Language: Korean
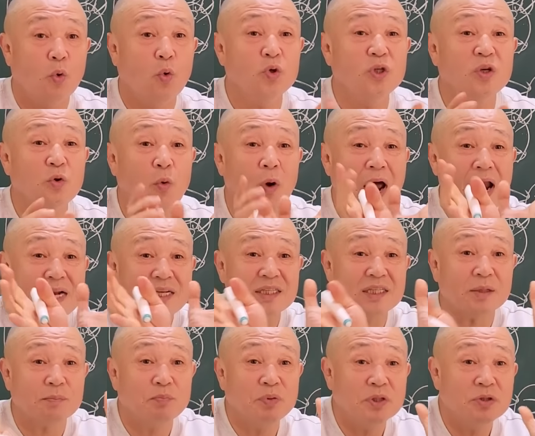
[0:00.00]
꽃이
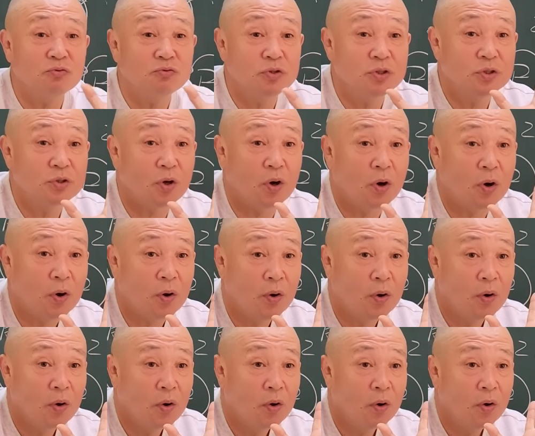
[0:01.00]
활짝 핀
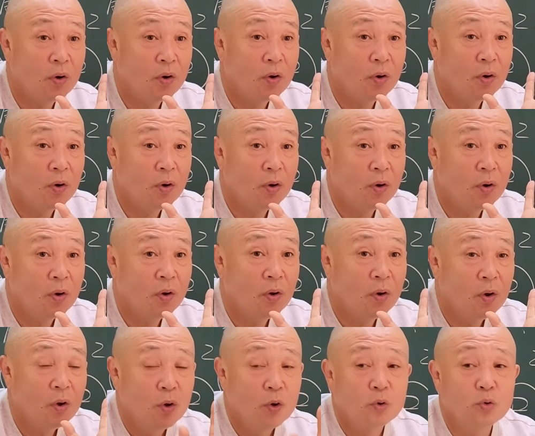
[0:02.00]
운이죠.
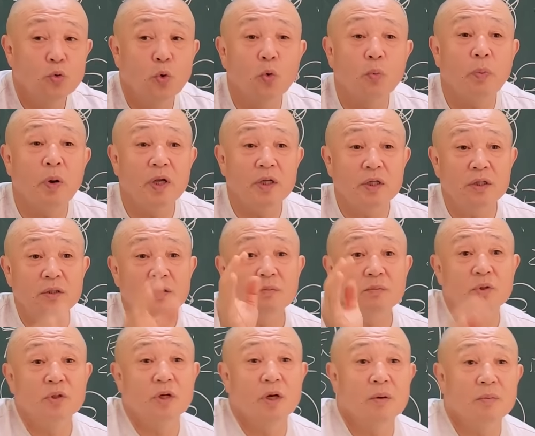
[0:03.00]

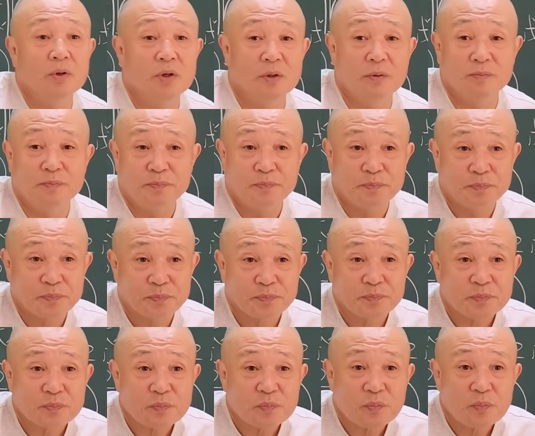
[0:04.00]
욕폐지는 뭐냐면
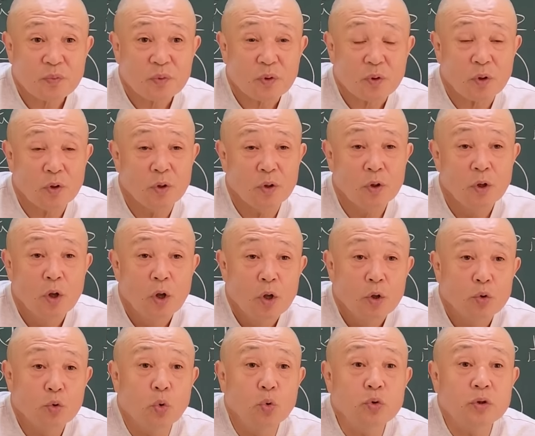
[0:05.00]

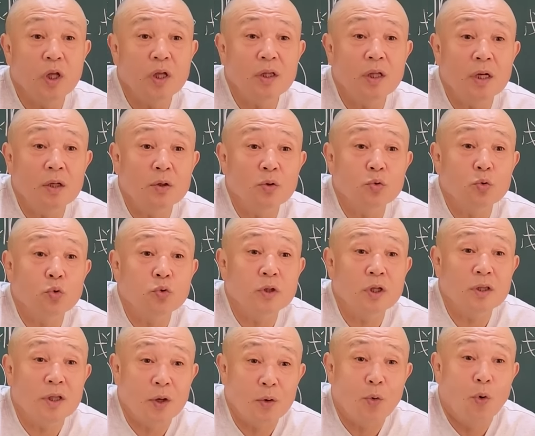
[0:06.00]
도태될 거
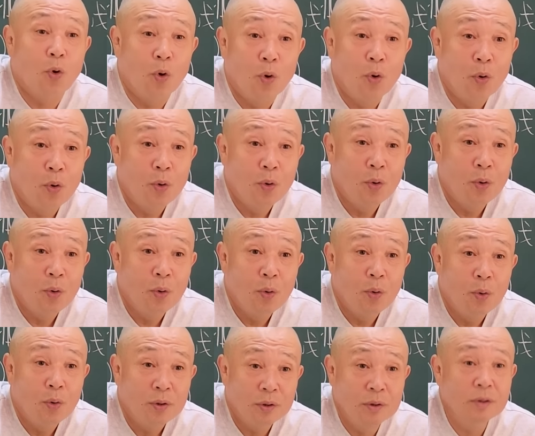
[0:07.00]
도태되고
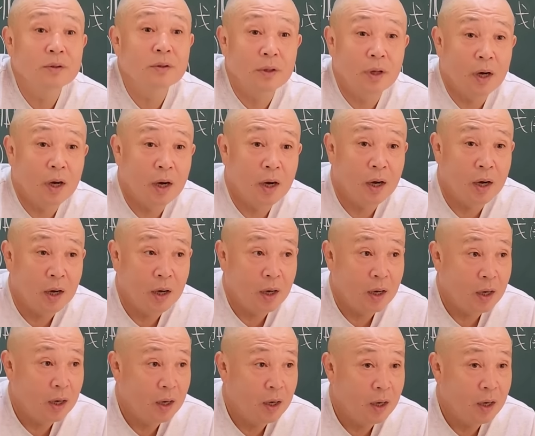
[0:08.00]
이런 거야.